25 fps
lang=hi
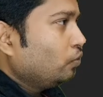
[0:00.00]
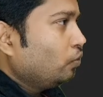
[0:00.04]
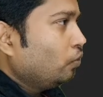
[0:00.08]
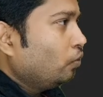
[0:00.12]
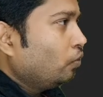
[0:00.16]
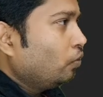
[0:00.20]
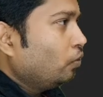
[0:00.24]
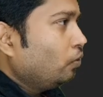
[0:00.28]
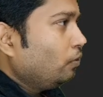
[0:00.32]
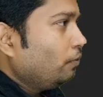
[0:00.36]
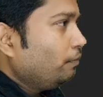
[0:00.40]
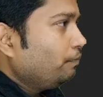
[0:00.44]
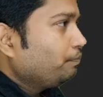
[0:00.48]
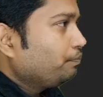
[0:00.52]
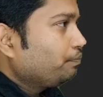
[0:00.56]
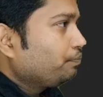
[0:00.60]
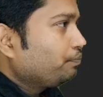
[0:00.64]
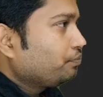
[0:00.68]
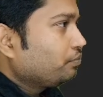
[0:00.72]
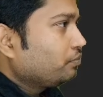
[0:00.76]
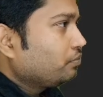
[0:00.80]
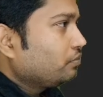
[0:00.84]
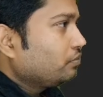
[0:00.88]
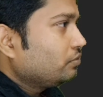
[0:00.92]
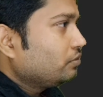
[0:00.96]
वो
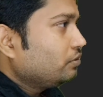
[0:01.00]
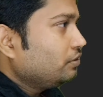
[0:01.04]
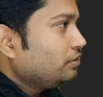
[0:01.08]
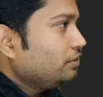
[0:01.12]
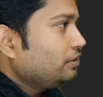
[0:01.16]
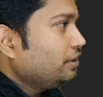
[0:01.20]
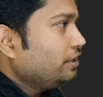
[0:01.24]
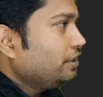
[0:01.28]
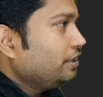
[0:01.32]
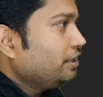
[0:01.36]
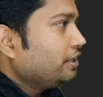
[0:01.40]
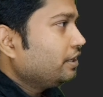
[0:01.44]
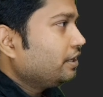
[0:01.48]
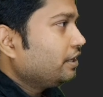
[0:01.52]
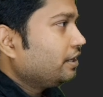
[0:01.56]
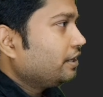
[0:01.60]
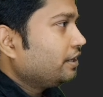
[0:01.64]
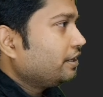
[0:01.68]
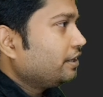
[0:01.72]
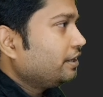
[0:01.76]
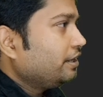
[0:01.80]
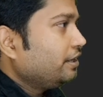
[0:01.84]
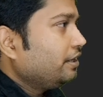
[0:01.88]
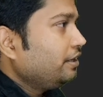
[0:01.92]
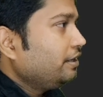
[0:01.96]
दे रहा
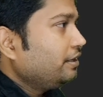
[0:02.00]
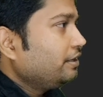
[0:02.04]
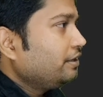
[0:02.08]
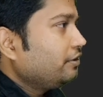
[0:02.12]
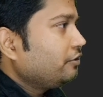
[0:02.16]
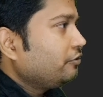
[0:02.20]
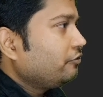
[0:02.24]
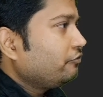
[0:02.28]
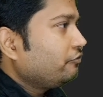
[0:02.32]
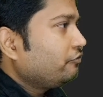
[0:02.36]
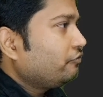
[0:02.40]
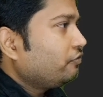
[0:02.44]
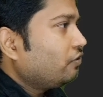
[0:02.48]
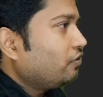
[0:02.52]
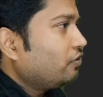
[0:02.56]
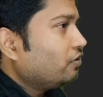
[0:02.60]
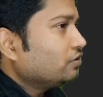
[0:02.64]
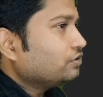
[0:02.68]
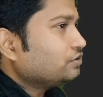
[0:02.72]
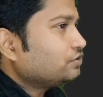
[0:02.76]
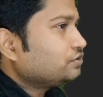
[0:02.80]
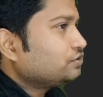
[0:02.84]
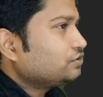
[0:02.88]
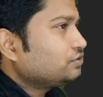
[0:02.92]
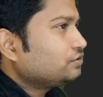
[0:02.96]
है
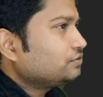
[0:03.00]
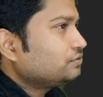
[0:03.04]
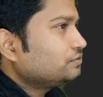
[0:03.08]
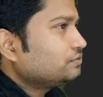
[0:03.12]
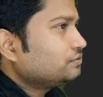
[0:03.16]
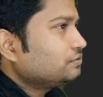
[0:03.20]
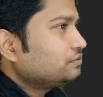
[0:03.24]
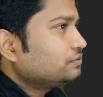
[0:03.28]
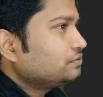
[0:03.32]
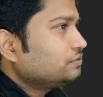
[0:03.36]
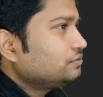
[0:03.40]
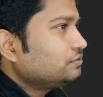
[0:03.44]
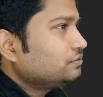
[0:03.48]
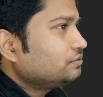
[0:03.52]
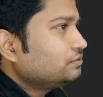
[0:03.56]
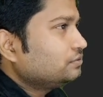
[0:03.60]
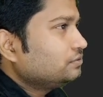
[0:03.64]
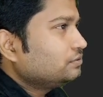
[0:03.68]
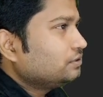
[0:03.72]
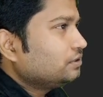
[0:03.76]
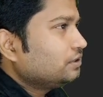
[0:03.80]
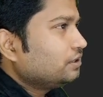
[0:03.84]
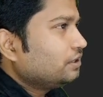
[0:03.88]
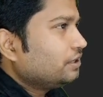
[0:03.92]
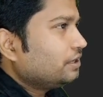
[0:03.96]
फॉल्स
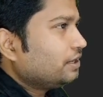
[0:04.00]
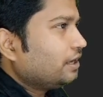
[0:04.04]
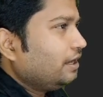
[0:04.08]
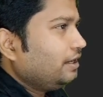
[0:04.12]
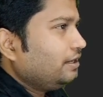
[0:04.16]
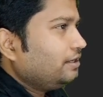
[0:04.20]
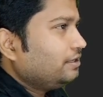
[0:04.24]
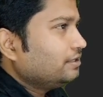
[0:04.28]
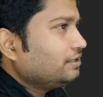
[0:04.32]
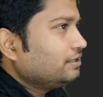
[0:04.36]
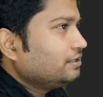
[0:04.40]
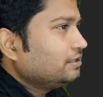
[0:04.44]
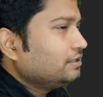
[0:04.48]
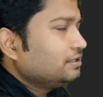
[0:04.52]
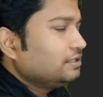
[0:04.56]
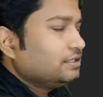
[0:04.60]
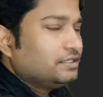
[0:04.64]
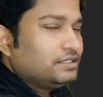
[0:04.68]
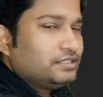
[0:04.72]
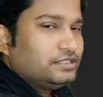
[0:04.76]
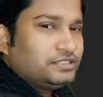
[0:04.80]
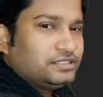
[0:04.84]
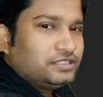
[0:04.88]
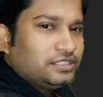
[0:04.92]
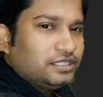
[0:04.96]
राइट
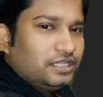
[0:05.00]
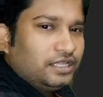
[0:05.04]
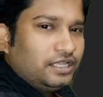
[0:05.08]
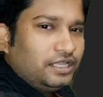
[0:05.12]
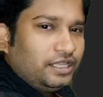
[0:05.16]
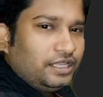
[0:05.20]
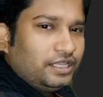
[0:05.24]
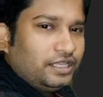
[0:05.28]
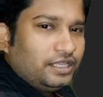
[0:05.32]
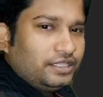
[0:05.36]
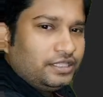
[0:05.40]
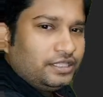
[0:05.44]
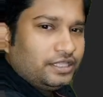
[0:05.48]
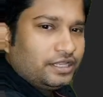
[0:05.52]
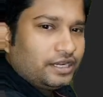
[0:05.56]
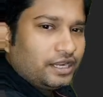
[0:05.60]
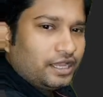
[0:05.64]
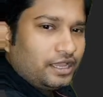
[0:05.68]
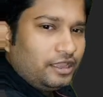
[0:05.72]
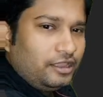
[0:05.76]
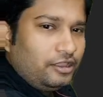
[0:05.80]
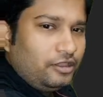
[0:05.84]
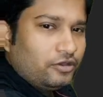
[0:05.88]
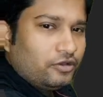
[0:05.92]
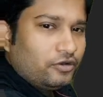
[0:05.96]
इसलिए ये दे
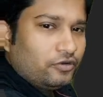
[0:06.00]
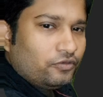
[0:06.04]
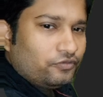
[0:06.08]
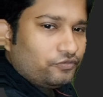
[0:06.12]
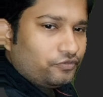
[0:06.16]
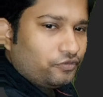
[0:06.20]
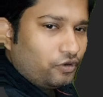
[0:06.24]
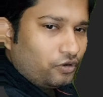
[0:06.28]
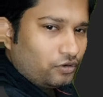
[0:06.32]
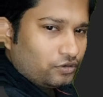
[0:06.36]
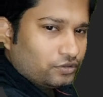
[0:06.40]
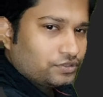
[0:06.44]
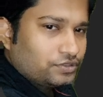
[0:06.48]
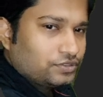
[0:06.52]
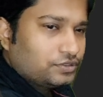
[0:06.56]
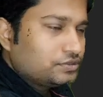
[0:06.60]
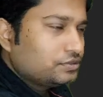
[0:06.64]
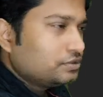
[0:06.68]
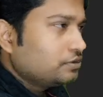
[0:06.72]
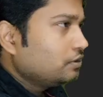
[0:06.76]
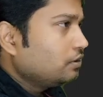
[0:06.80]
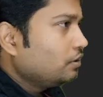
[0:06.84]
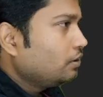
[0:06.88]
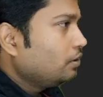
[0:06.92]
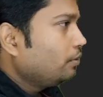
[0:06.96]
रहा है
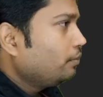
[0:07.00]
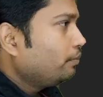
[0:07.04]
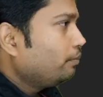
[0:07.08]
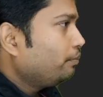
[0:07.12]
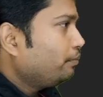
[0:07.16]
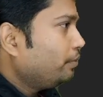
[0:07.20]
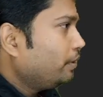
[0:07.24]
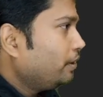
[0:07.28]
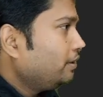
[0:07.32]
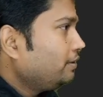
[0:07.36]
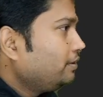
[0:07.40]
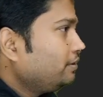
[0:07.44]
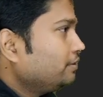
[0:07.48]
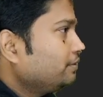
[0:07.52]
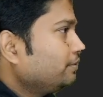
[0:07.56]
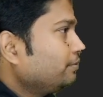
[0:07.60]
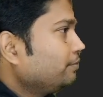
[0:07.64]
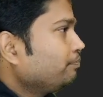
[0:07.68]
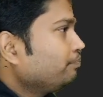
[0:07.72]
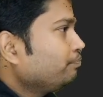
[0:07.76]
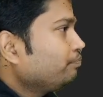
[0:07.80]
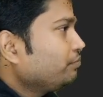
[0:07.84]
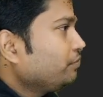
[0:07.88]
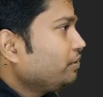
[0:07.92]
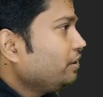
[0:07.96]
फॉल्स बट
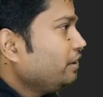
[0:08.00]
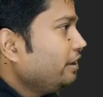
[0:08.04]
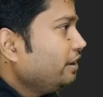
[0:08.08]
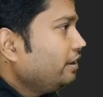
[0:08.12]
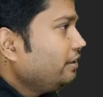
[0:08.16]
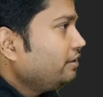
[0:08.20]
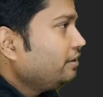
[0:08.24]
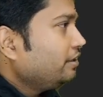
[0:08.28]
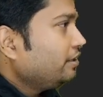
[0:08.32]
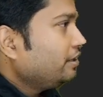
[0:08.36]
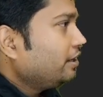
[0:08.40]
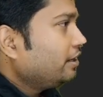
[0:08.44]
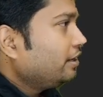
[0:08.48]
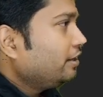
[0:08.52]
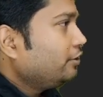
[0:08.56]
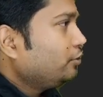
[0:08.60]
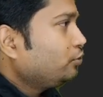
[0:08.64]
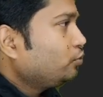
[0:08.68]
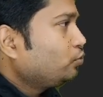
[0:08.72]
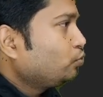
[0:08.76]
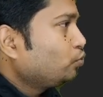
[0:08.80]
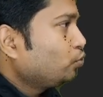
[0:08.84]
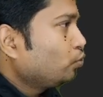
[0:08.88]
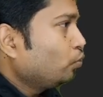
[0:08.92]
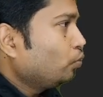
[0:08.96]
ये दे रहा है
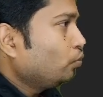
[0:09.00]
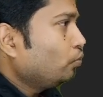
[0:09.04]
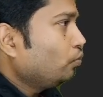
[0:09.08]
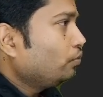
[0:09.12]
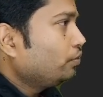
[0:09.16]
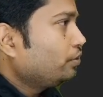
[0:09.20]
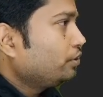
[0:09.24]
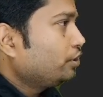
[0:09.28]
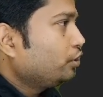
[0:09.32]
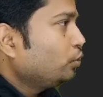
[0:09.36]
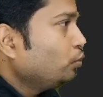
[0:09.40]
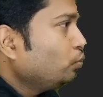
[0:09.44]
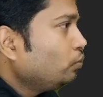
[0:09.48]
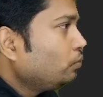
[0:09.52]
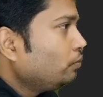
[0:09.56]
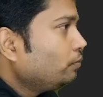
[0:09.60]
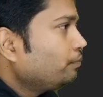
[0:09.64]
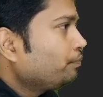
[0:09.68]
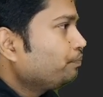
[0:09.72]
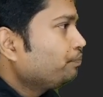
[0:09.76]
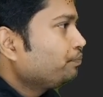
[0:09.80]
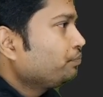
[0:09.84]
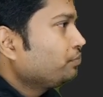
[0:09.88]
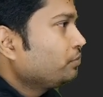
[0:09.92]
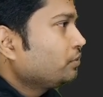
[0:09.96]
ट्रू क्यों
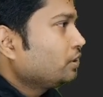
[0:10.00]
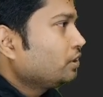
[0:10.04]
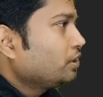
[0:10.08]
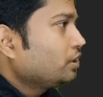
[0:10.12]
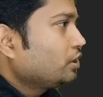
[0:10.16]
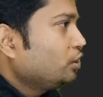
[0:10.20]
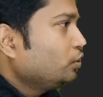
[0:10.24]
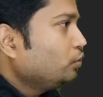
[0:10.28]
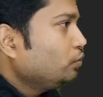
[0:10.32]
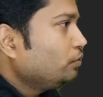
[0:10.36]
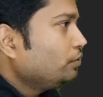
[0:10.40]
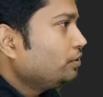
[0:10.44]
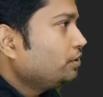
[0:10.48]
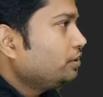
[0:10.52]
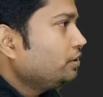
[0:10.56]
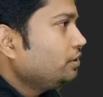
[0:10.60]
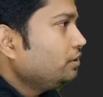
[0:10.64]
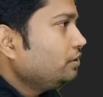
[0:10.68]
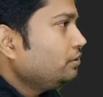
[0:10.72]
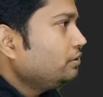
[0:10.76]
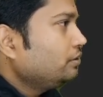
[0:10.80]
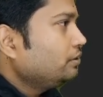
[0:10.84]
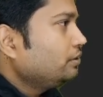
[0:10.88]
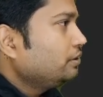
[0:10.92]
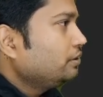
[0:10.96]

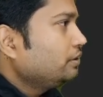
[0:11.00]
क्योंकि